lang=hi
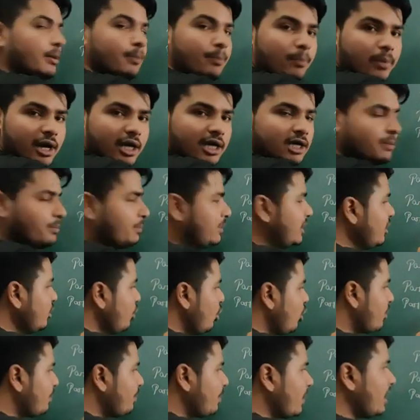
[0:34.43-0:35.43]
पार्ट बी
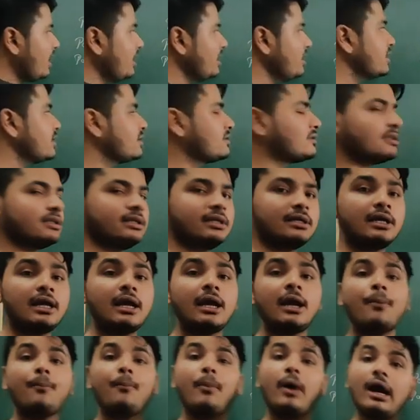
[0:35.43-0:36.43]
और पार्ट सी
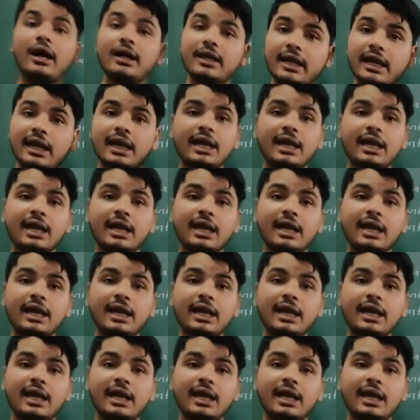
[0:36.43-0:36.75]
पार्ट